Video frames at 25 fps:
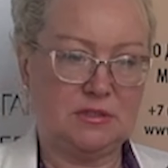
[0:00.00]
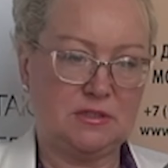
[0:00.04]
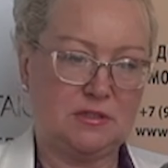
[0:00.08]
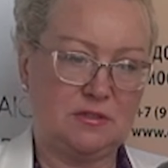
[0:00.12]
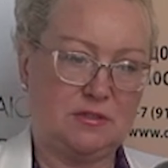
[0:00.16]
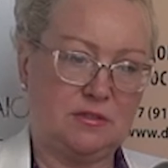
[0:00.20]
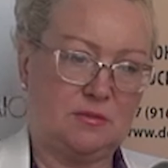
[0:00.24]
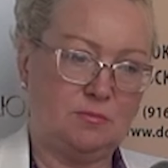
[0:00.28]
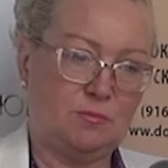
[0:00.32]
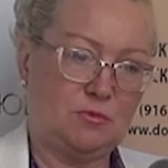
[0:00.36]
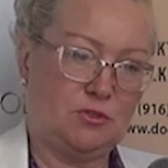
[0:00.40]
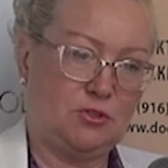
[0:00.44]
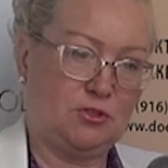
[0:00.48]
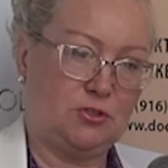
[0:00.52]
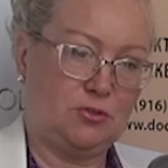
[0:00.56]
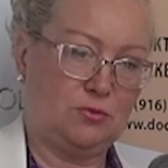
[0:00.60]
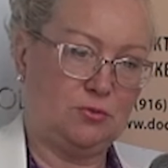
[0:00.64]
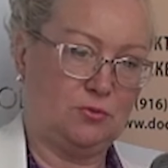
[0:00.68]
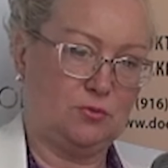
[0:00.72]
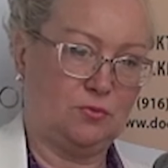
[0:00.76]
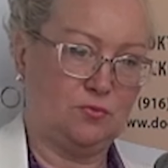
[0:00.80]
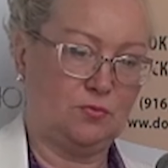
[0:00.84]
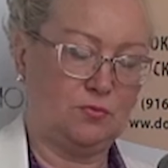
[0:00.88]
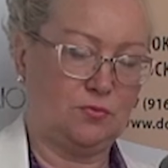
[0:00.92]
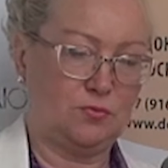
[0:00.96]

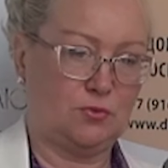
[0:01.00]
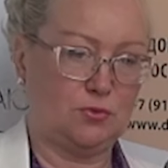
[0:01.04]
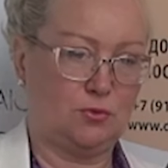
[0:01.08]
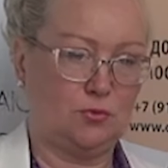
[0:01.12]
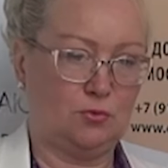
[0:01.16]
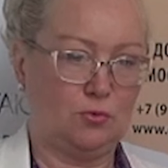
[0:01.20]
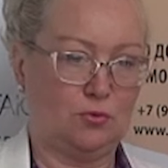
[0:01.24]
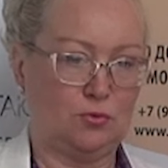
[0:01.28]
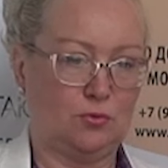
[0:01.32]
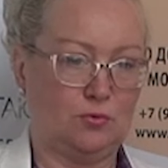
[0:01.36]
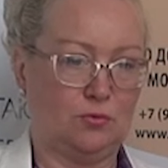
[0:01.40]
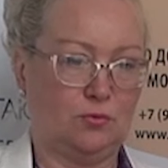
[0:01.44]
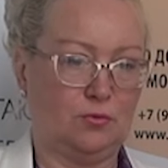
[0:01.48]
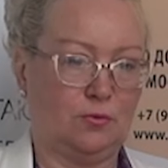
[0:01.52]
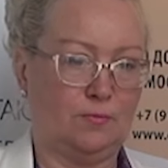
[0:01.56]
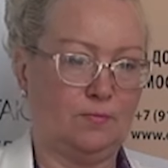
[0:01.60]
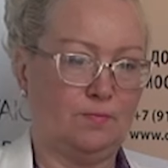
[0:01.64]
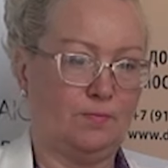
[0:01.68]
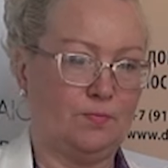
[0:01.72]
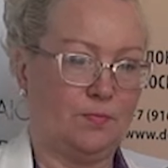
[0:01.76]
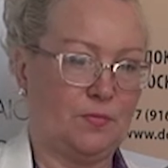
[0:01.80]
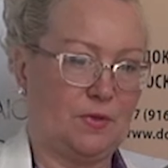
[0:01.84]
смещено в сторону,